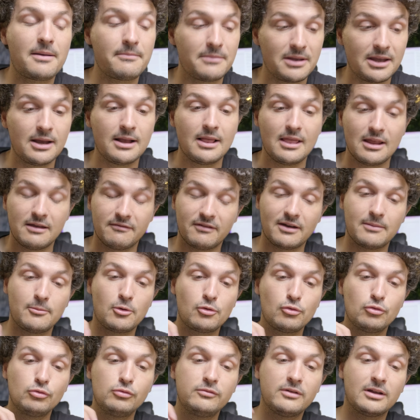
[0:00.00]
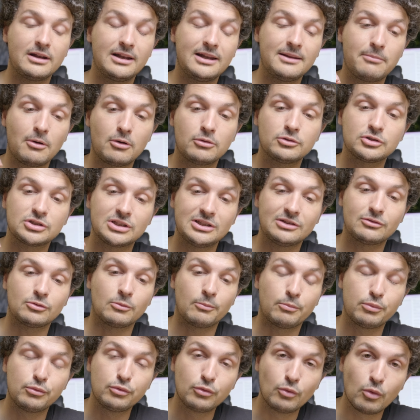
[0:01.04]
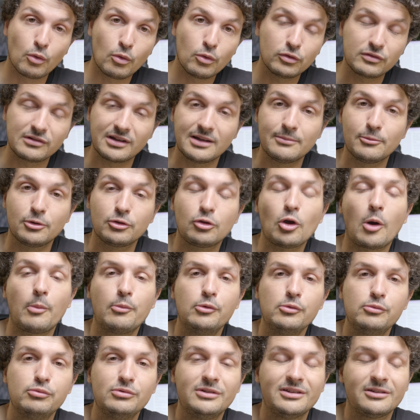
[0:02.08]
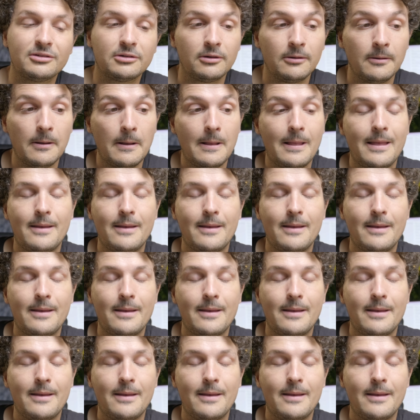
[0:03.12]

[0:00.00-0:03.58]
mais vraiment les branches qui sont plus grosses, les moteurs plus puissants.